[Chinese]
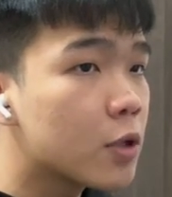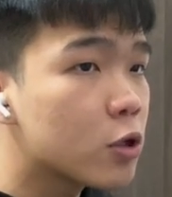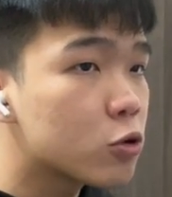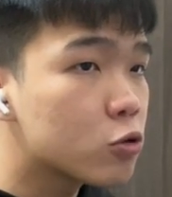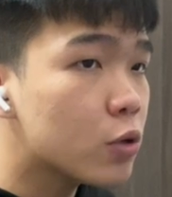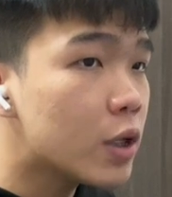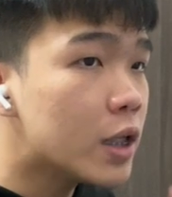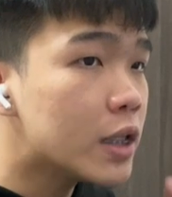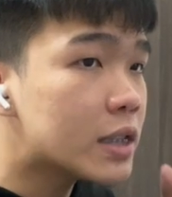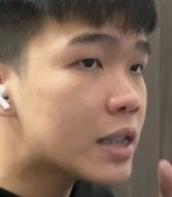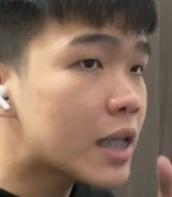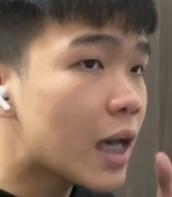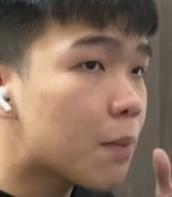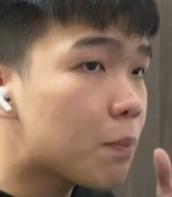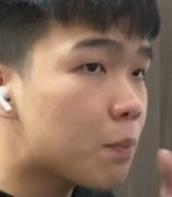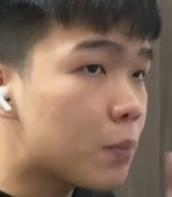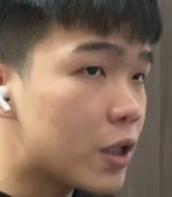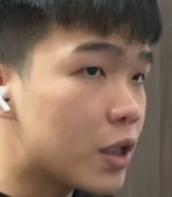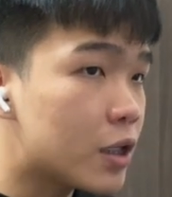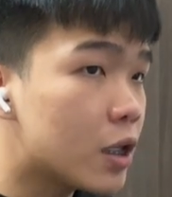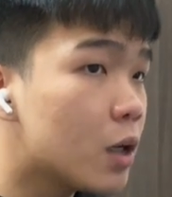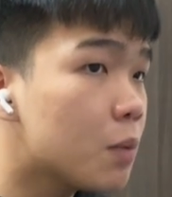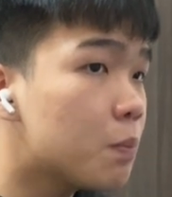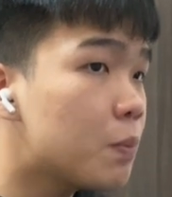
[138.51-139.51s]
所以在
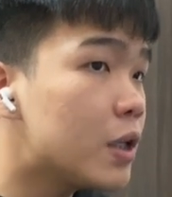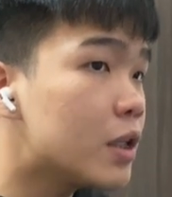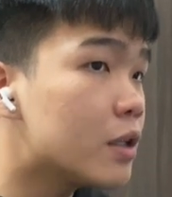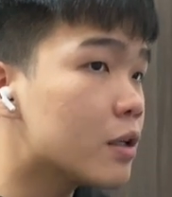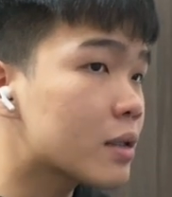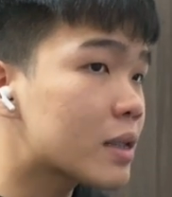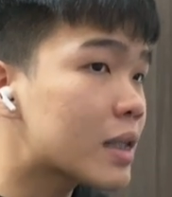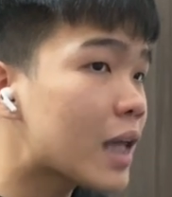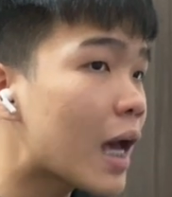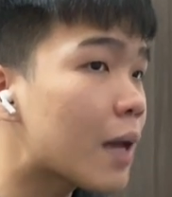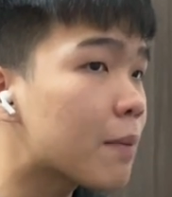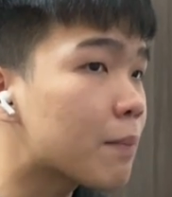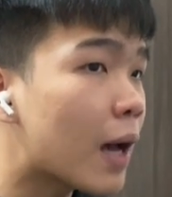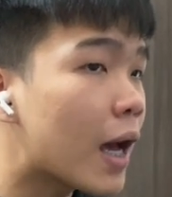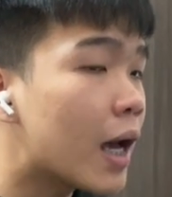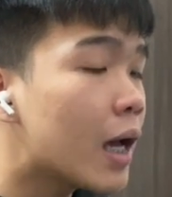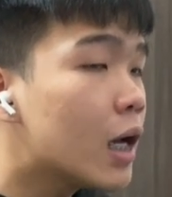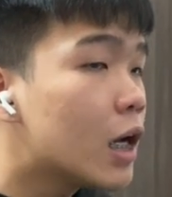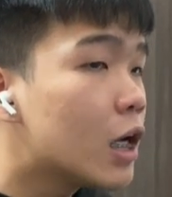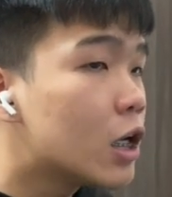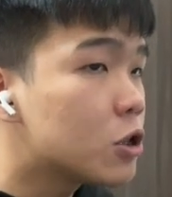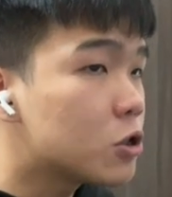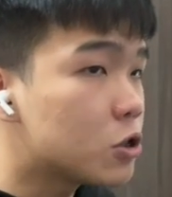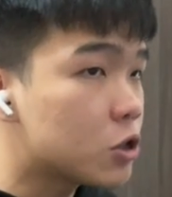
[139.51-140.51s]
比特币的代码
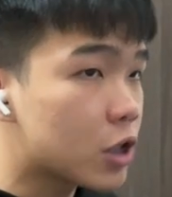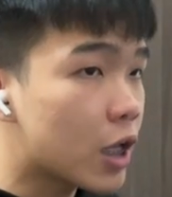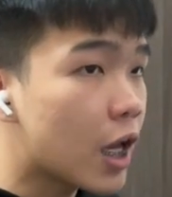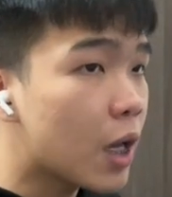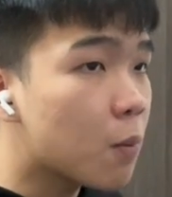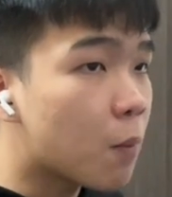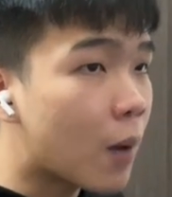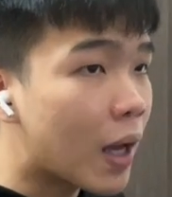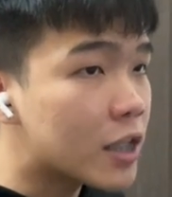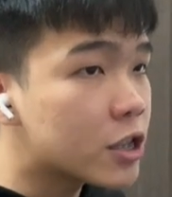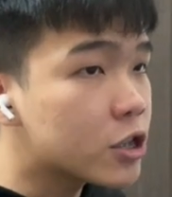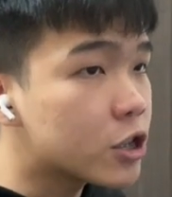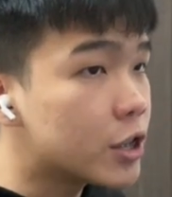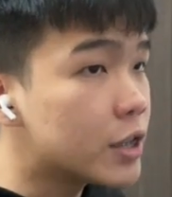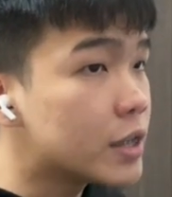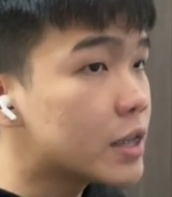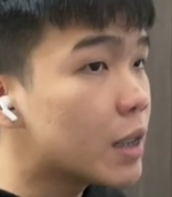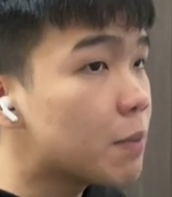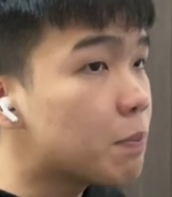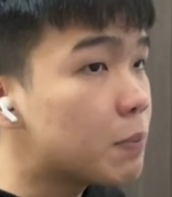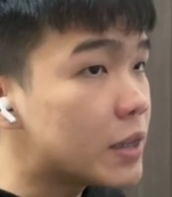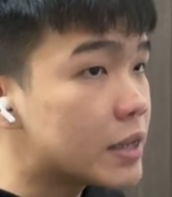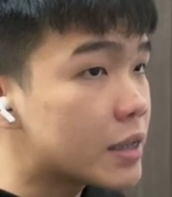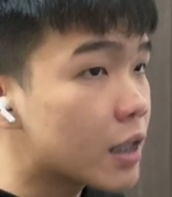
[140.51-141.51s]
只可以完成一
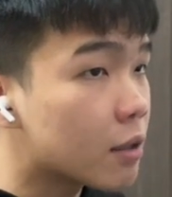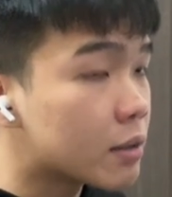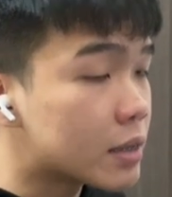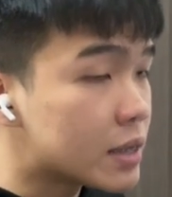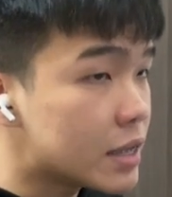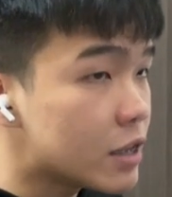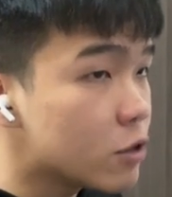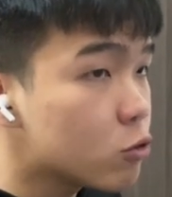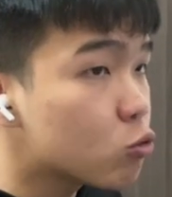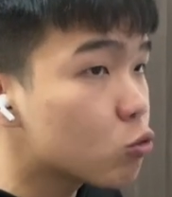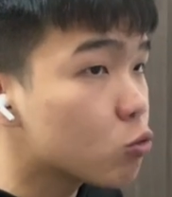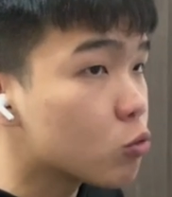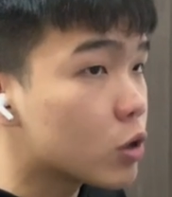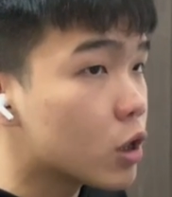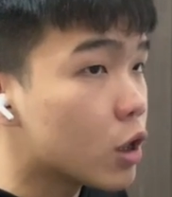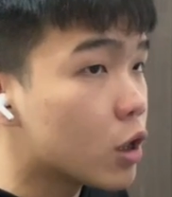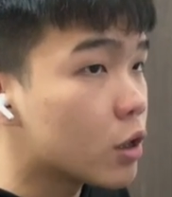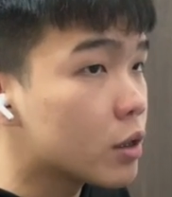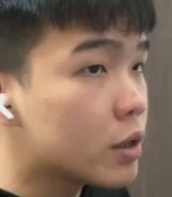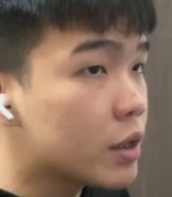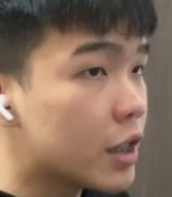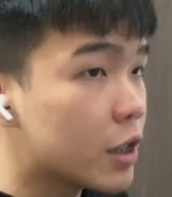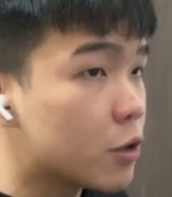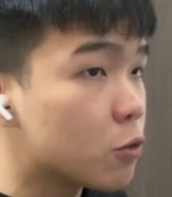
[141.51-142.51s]
些比较基础
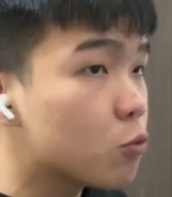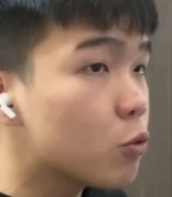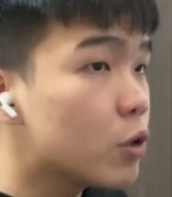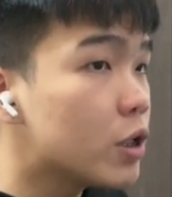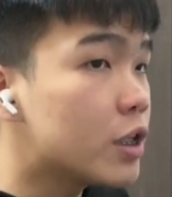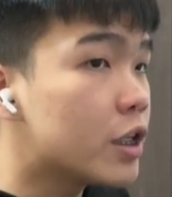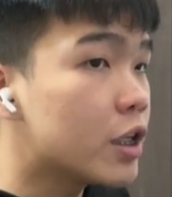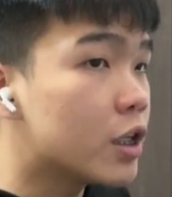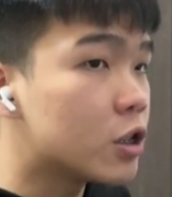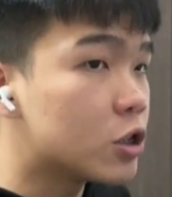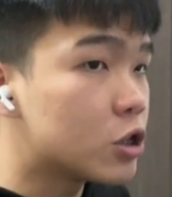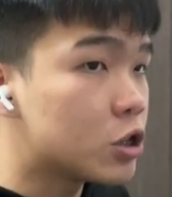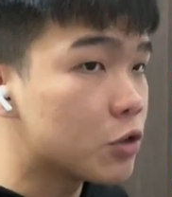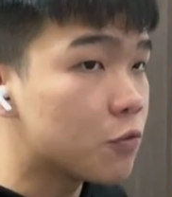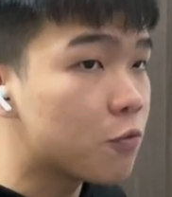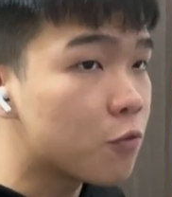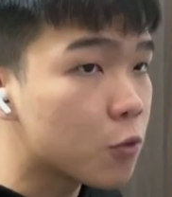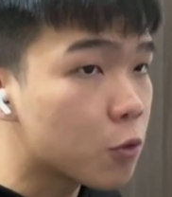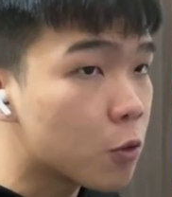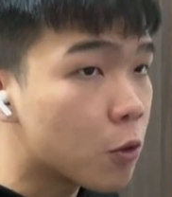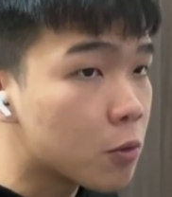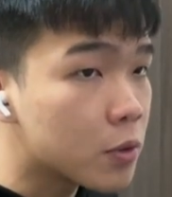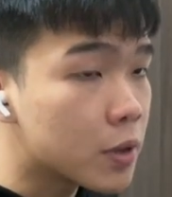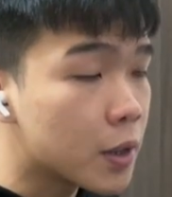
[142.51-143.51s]
的点对点支
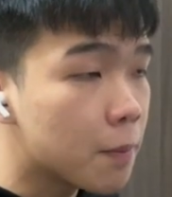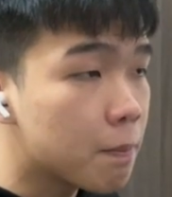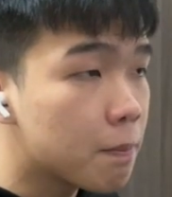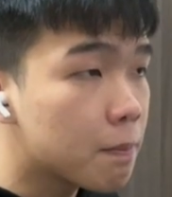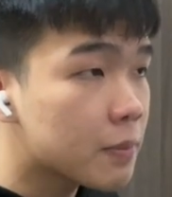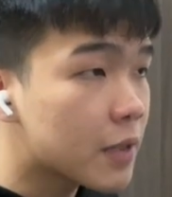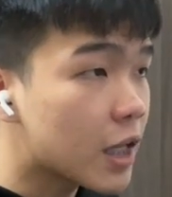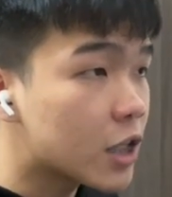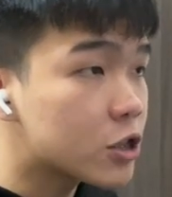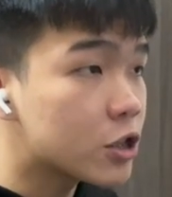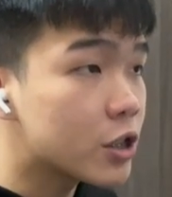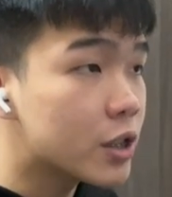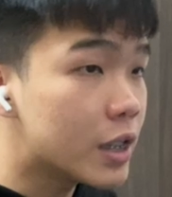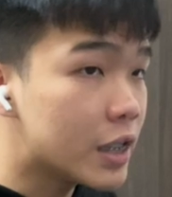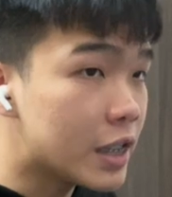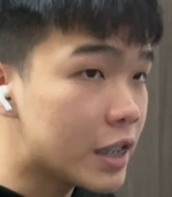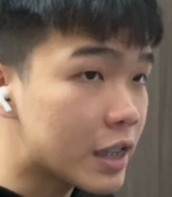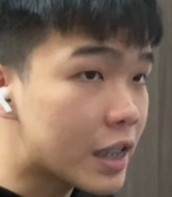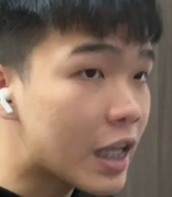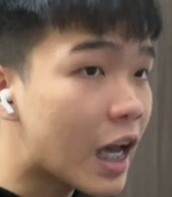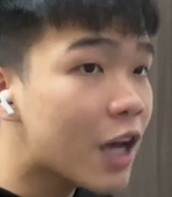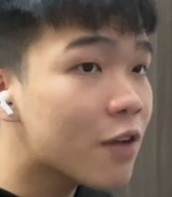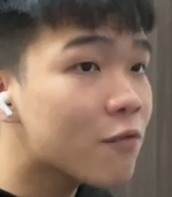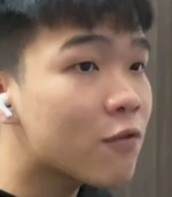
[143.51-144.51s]
付功能。但是
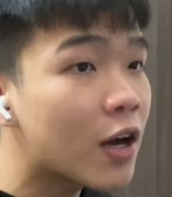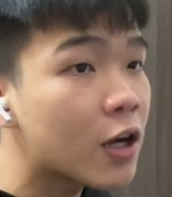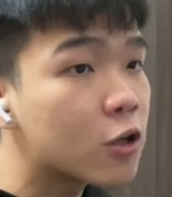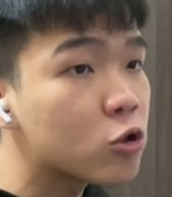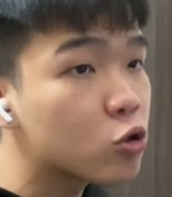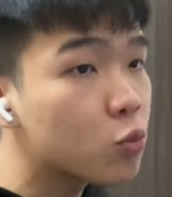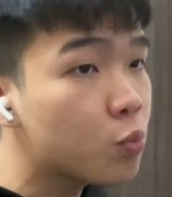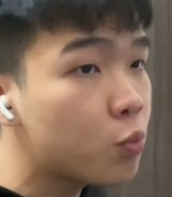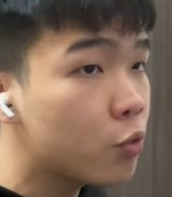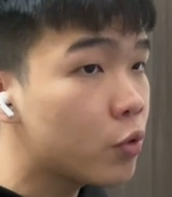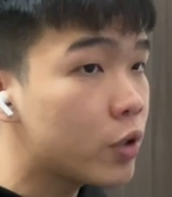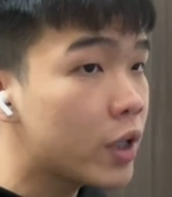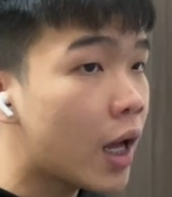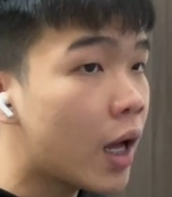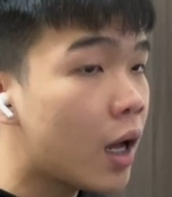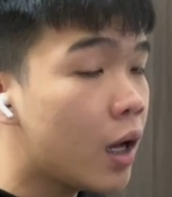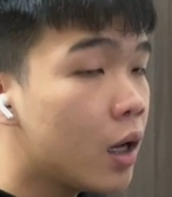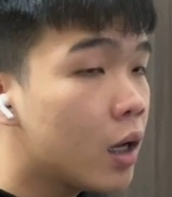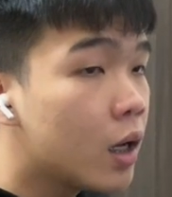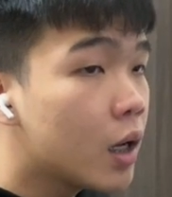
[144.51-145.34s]
以太坊就不一样，